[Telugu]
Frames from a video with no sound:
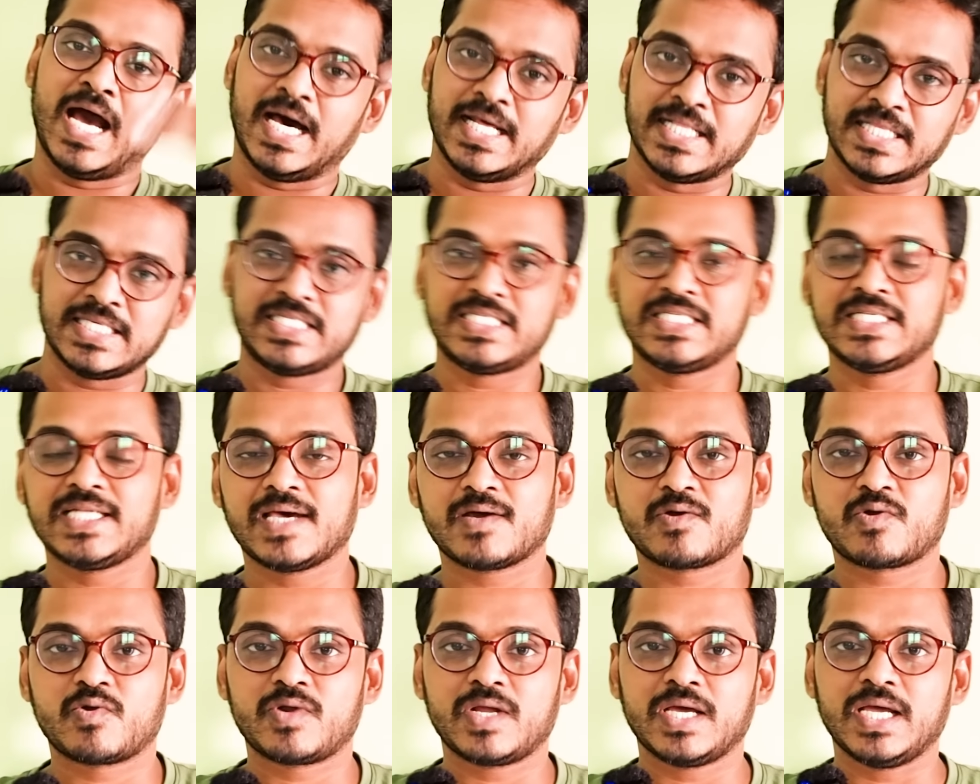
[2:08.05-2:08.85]
అది ఇచ్చినా
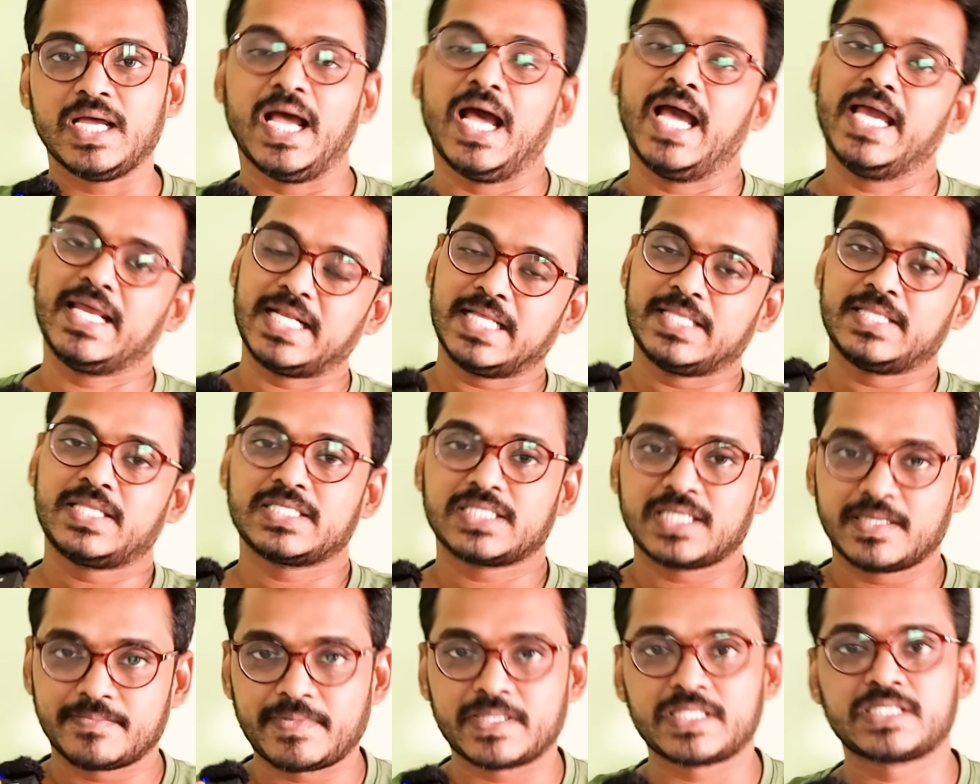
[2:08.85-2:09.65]
కూడా ఆయన అంతే
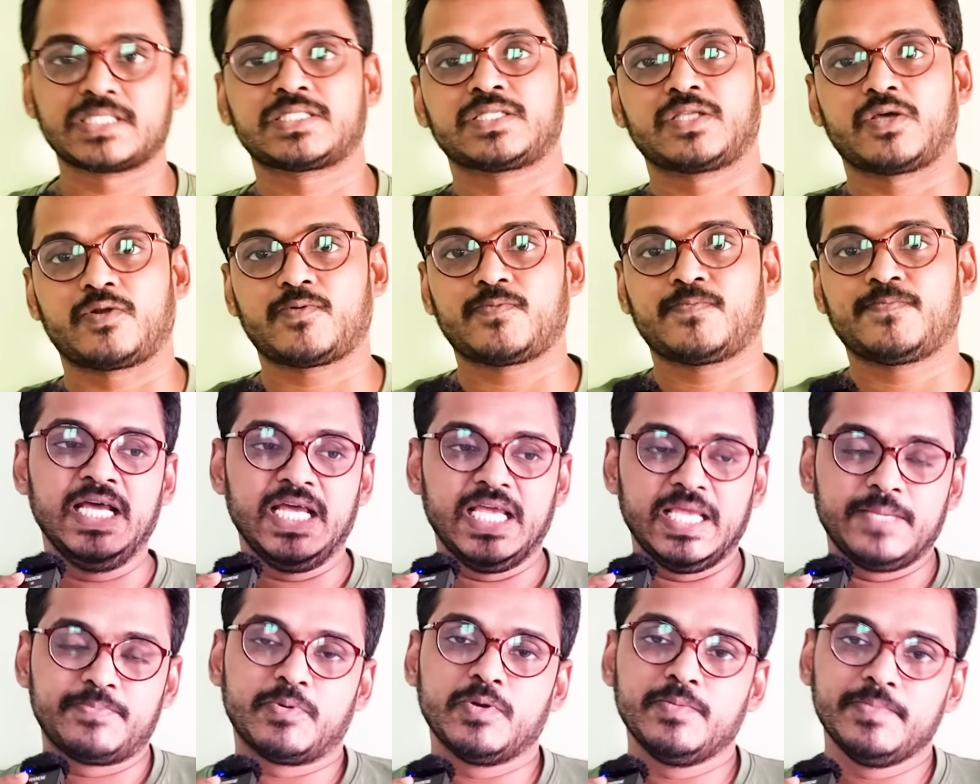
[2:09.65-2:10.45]
సంపాదిస్తారు
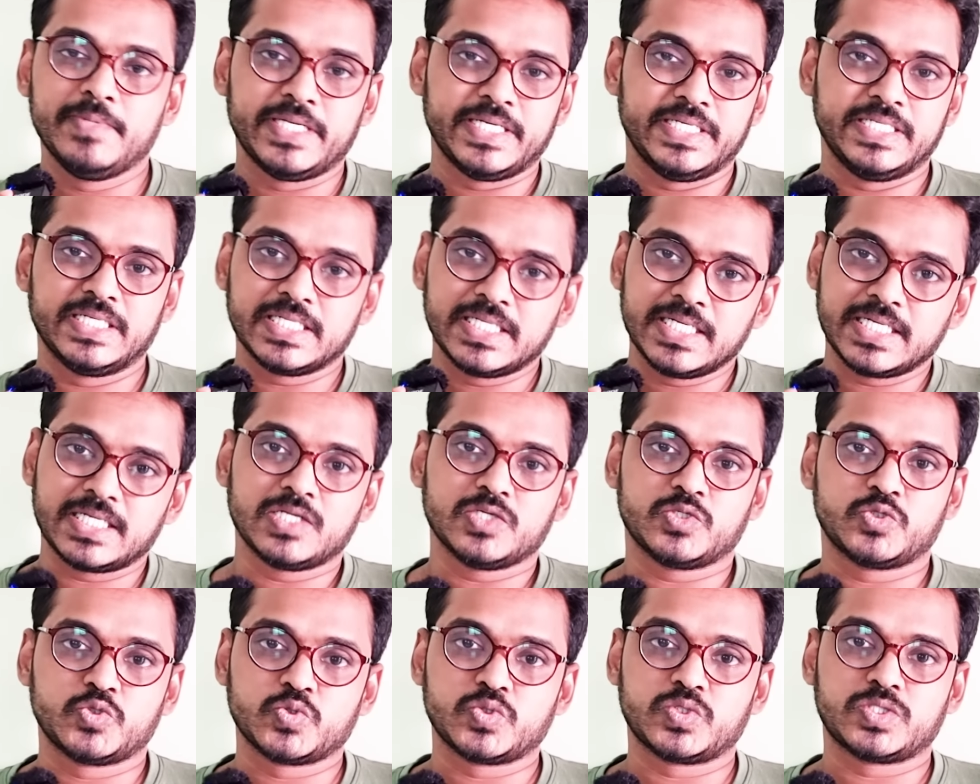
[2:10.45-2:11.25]
ఇప్పుడు మీరు
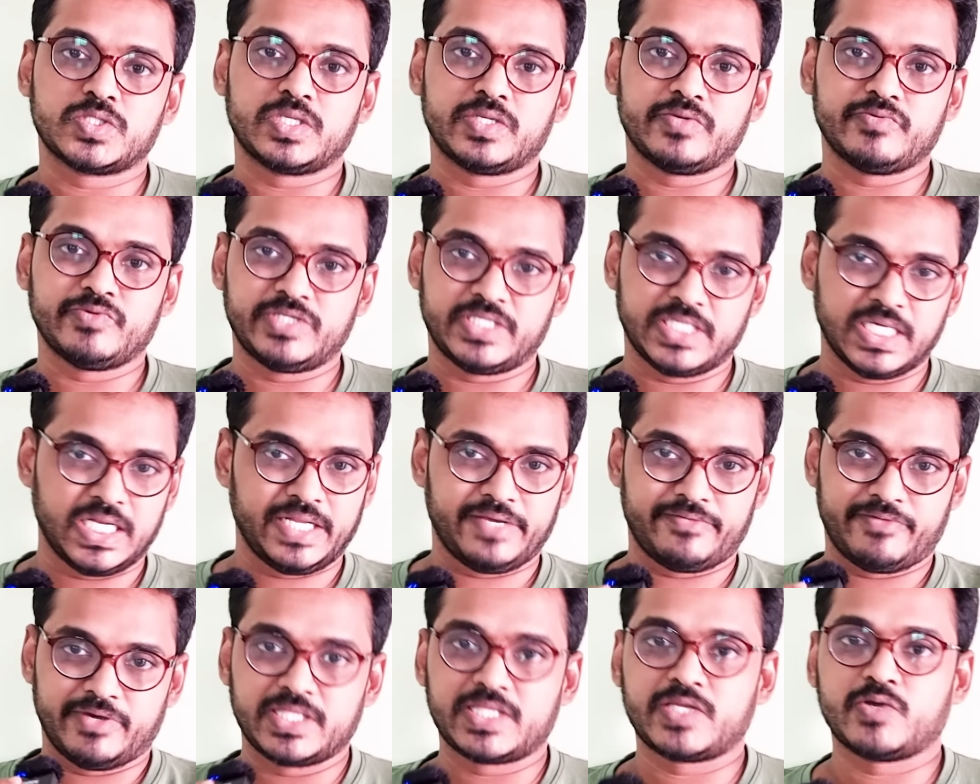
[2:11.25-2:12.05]
ఇంటర్నెట్లో చూస్తున్న విషయాలు
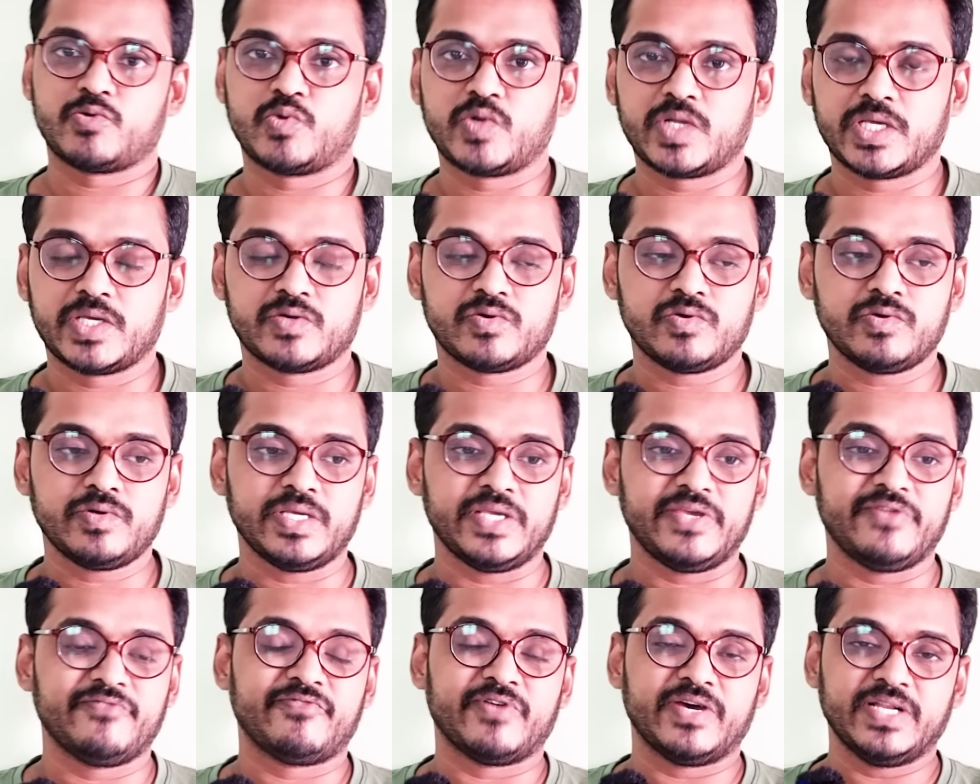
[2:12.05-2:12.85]
ఏవైతే ఉన్నాయో
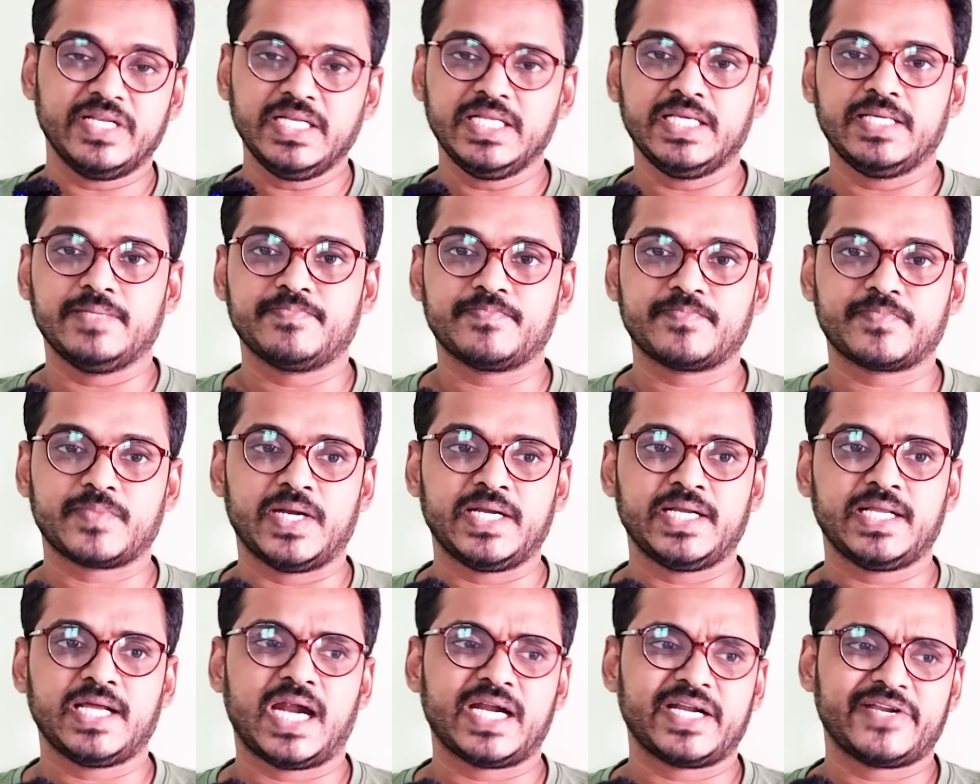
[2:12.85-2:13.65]
ఇవన్నీ
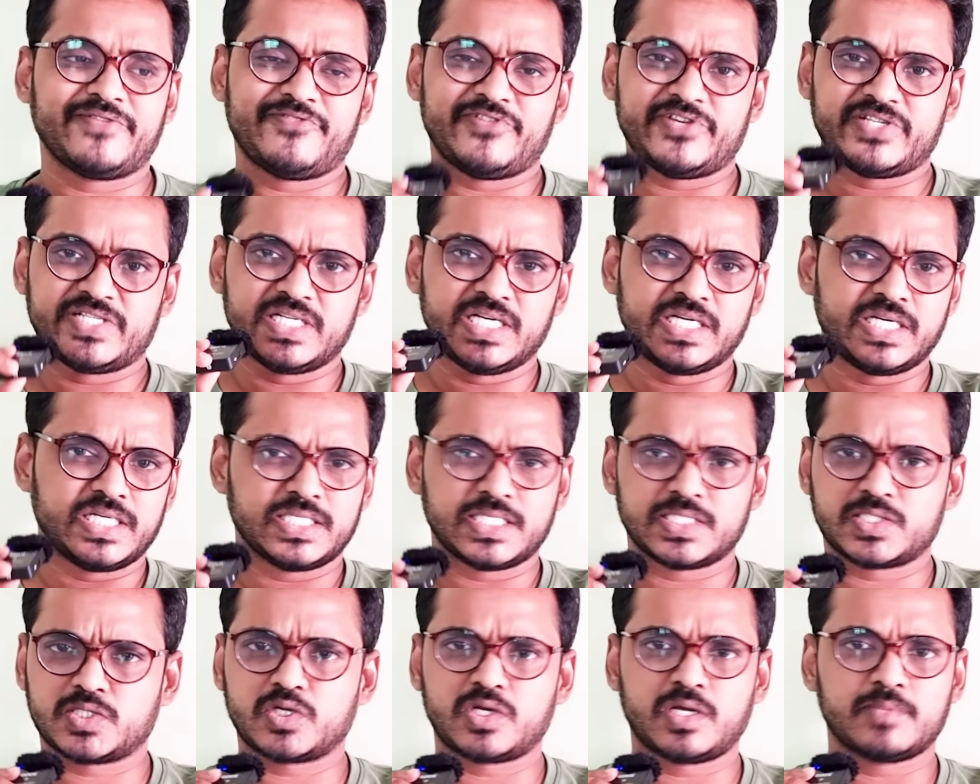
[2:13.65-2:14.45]
అంటే ఆర్టిఫిషియల్
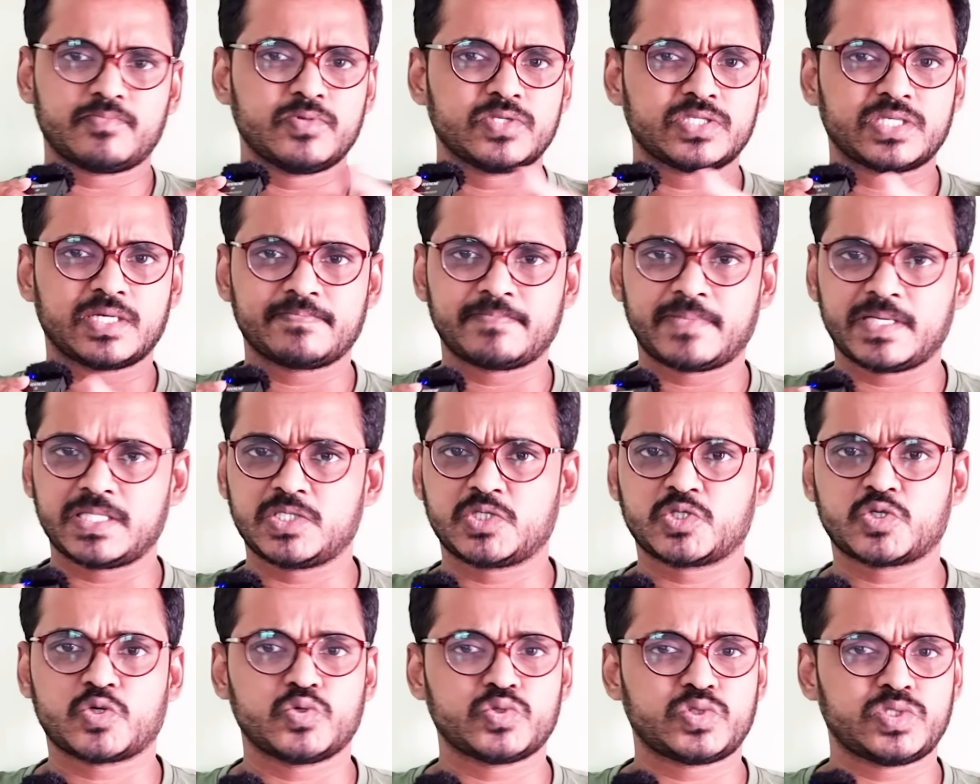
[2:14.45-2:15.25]
ఇంటెలిజెన్స్తో డబ్బులు
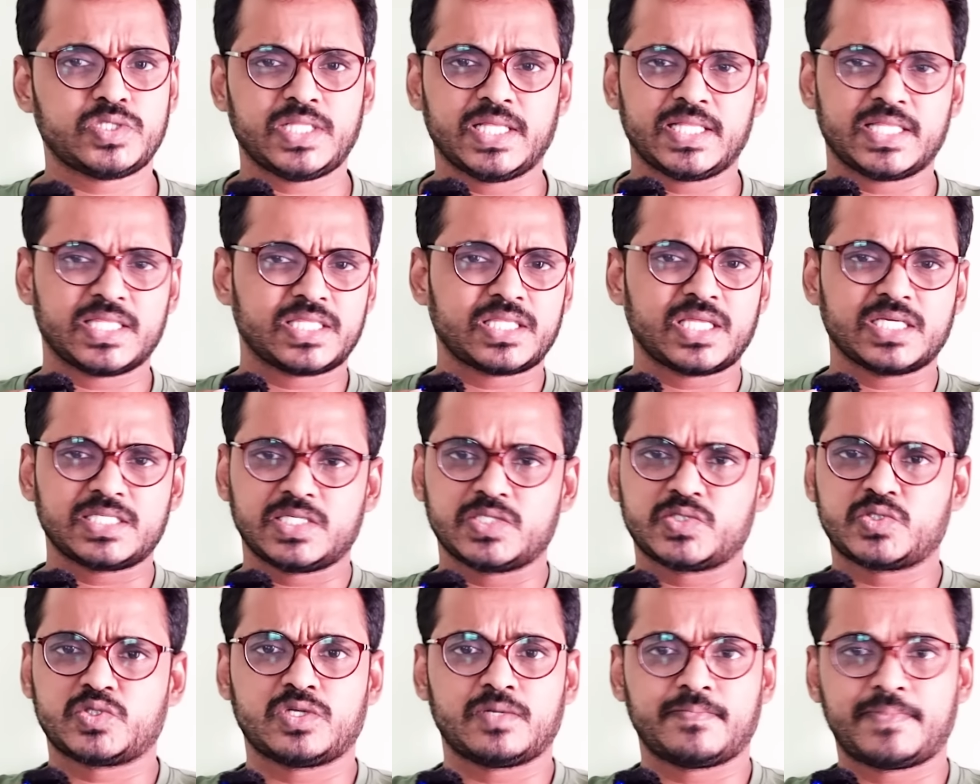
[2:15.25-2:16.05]
సంపాదించుకోవచ్చు ఇదంతా
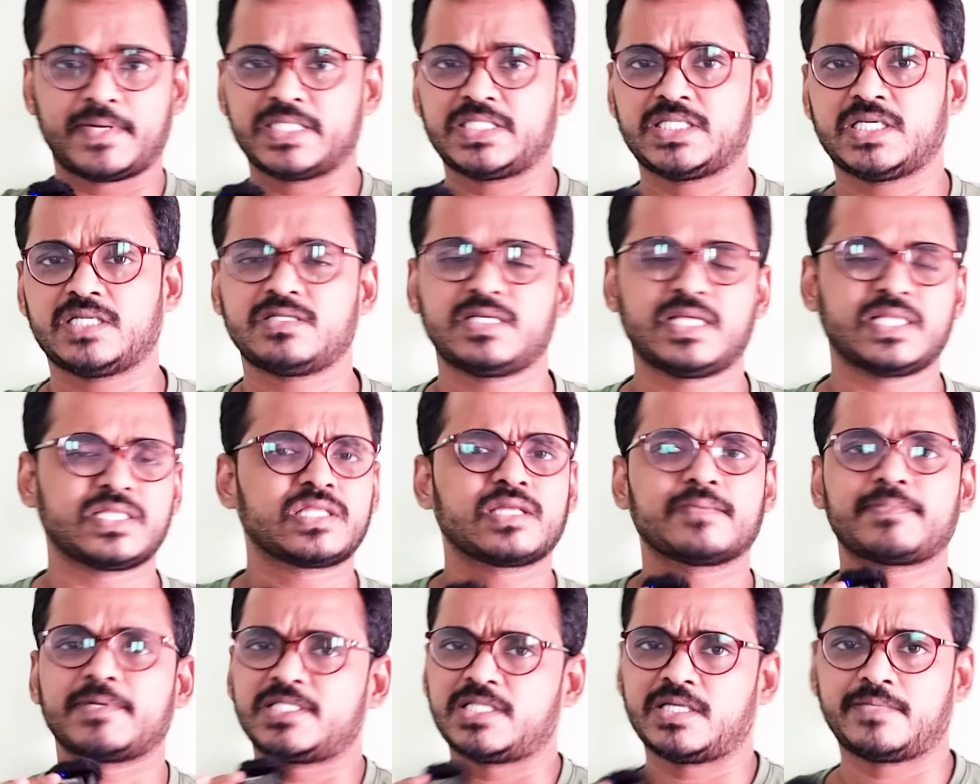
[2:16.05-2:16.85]
చేస్తున్న ప్రచారం
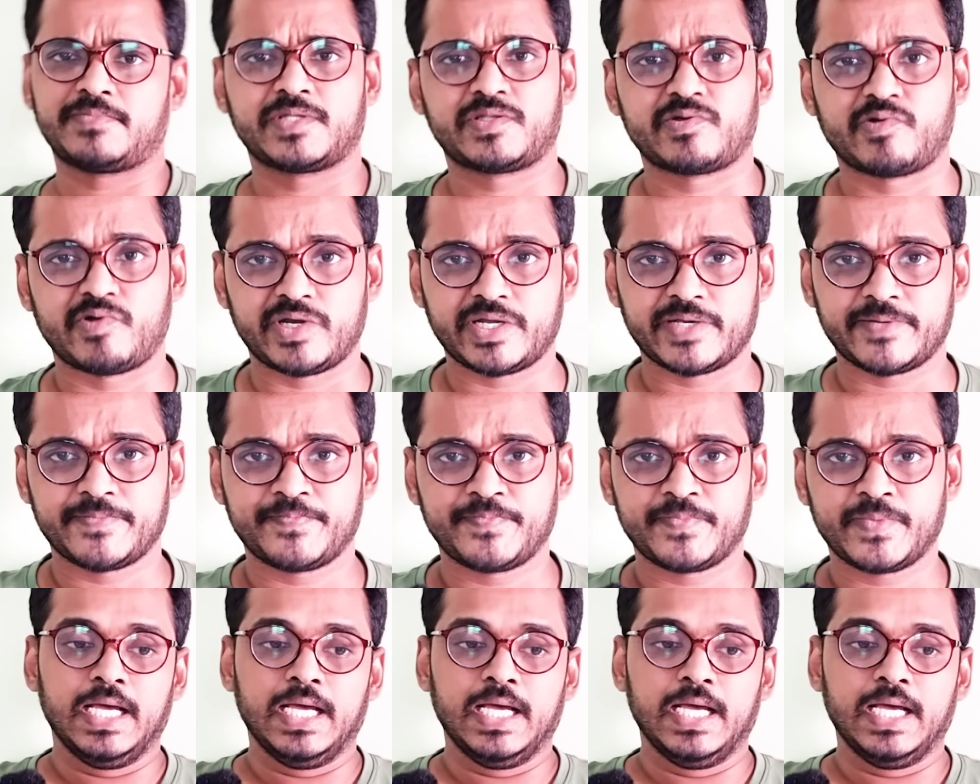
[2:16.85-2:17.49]
ఇదంతా పచ్చి అబద్ధం అండి